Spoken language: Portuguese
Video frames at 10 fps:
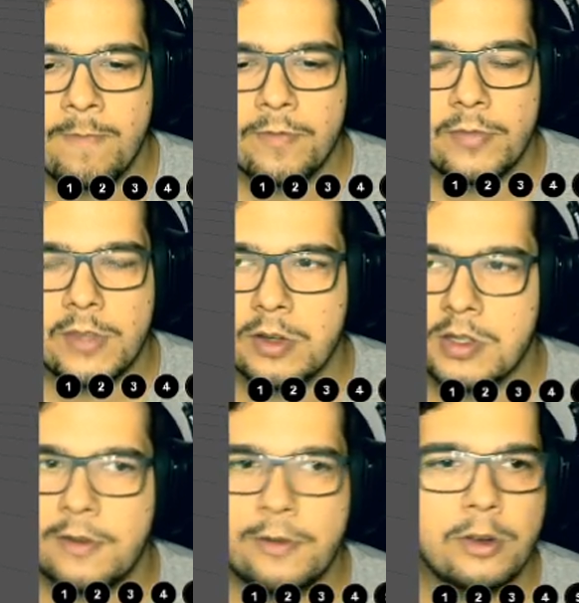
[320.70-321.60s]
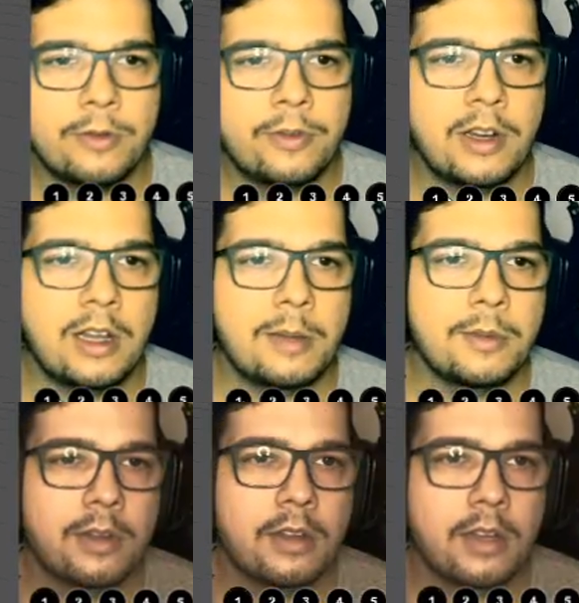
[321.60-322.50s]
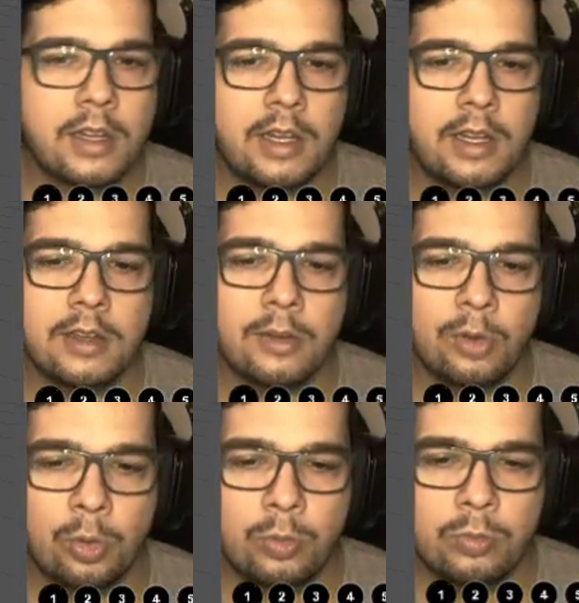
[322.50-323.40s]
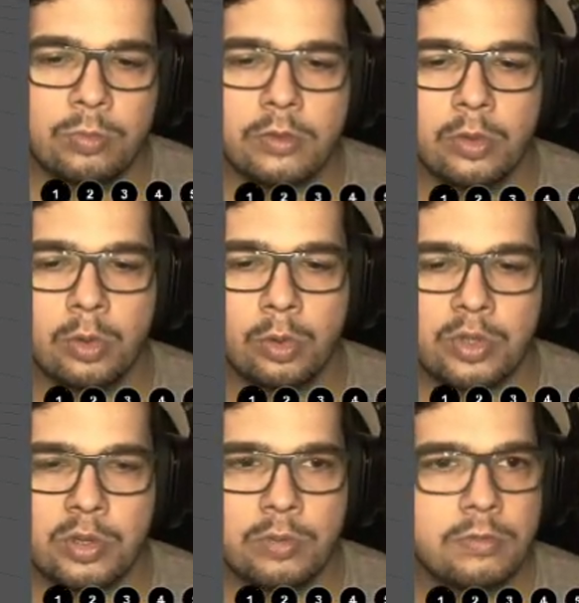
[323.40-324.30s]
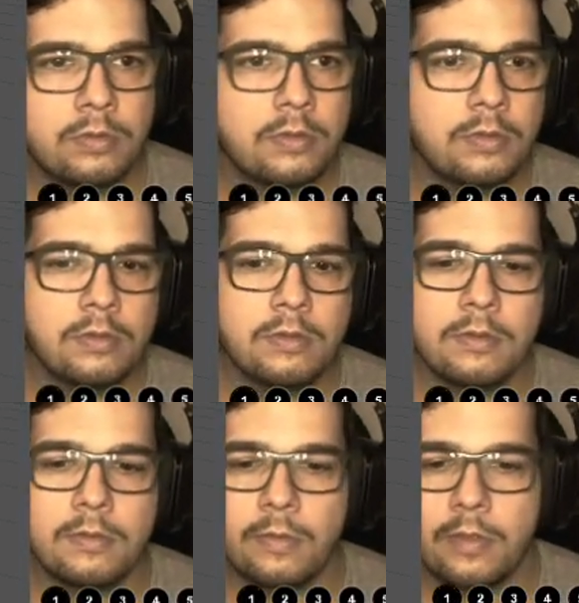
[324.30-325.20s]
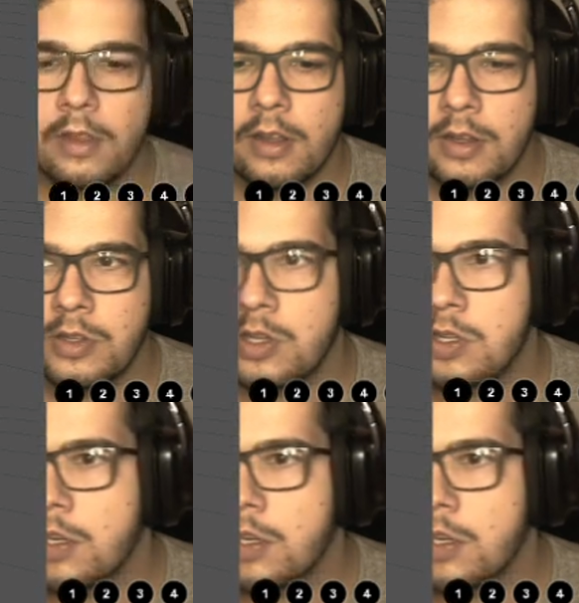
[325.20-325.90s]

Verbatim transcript: Então, se for no frame aqui no 1, no loot 1, a gente